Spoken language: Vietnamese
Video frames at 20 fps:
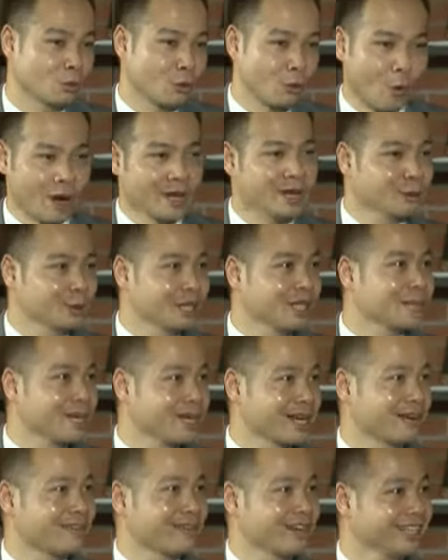có quá nhiều thứ
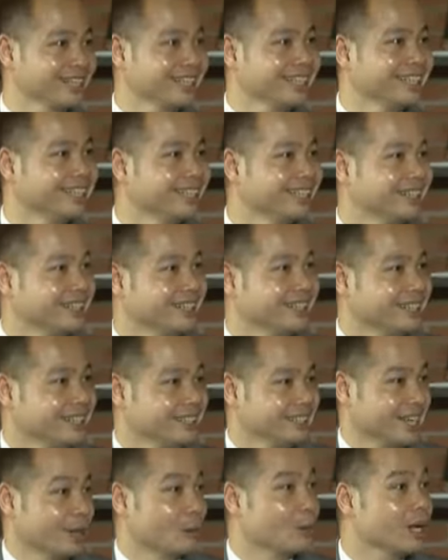mình cần phải
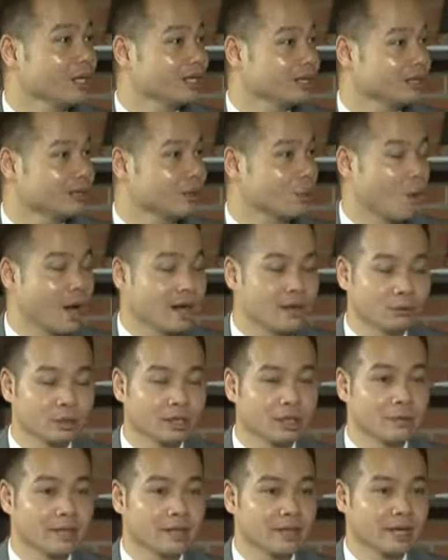giải quyết, quá nhiều
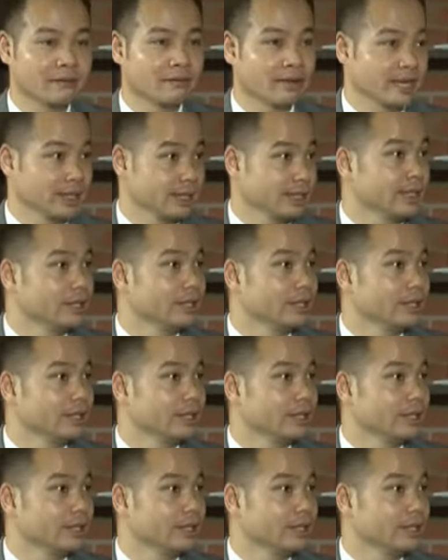thứ mình cần phải